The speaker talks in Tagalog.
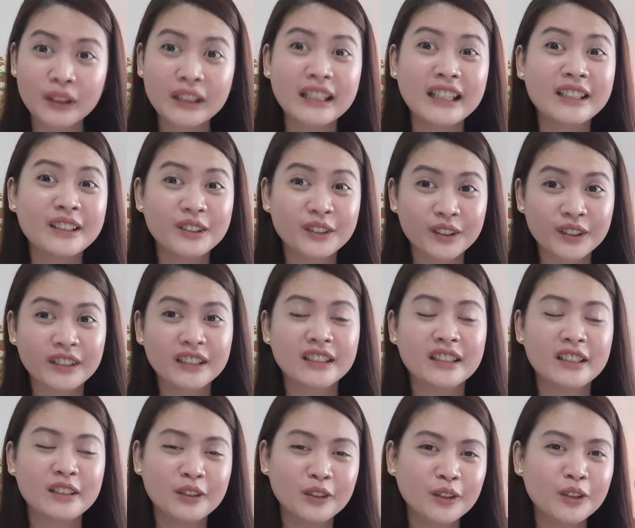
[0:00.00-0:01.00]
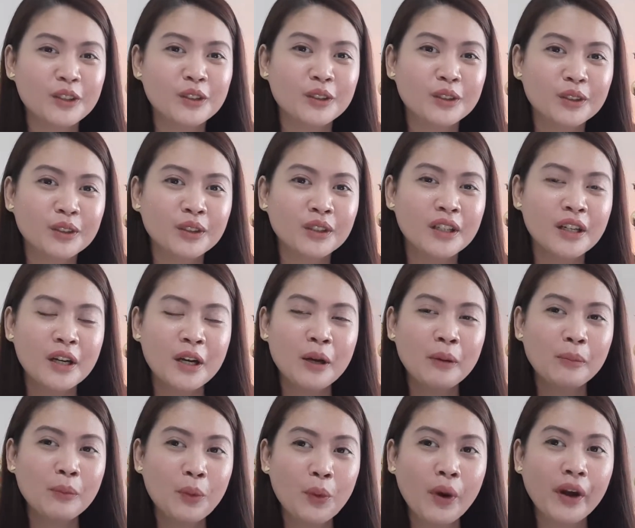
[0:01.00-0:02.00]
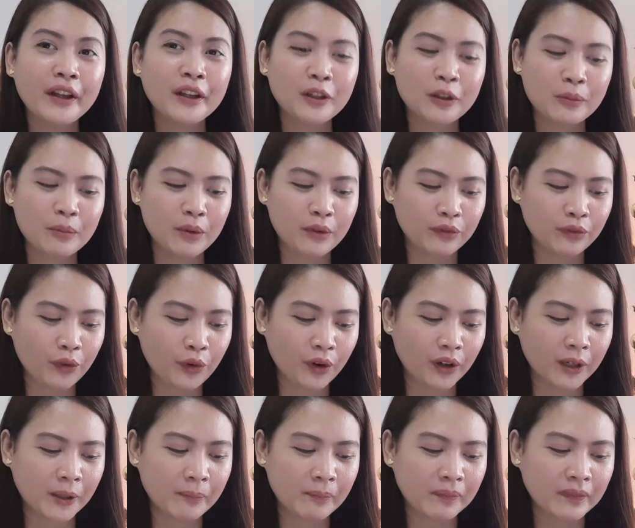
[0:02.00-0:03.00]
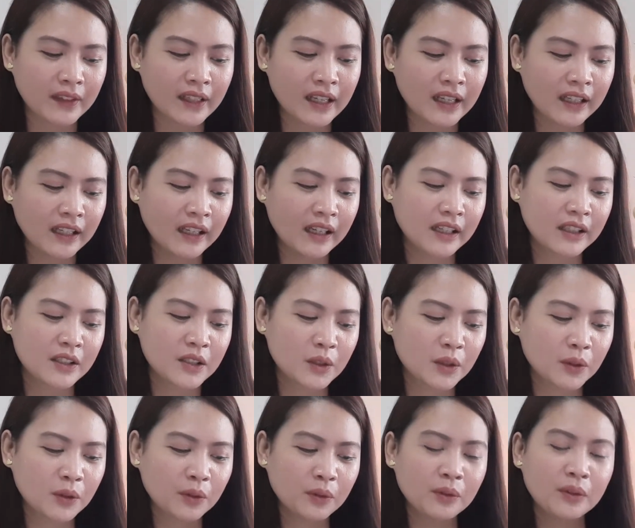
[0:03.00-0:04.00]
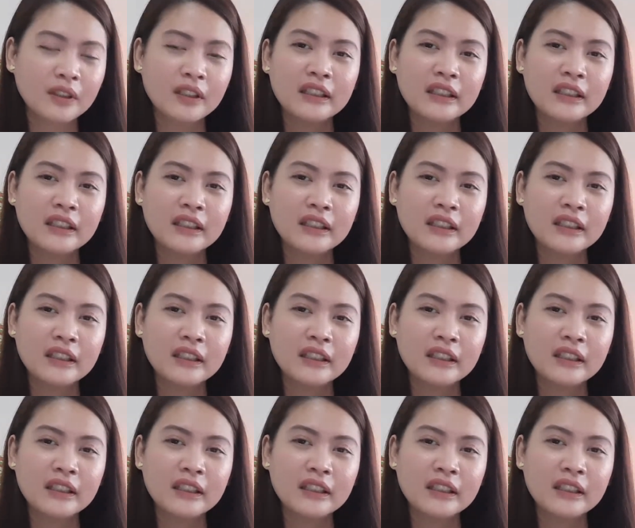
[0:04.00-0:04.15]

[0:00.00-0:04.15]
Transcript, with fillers: Ganun. Ganun yung buhay ko before. So,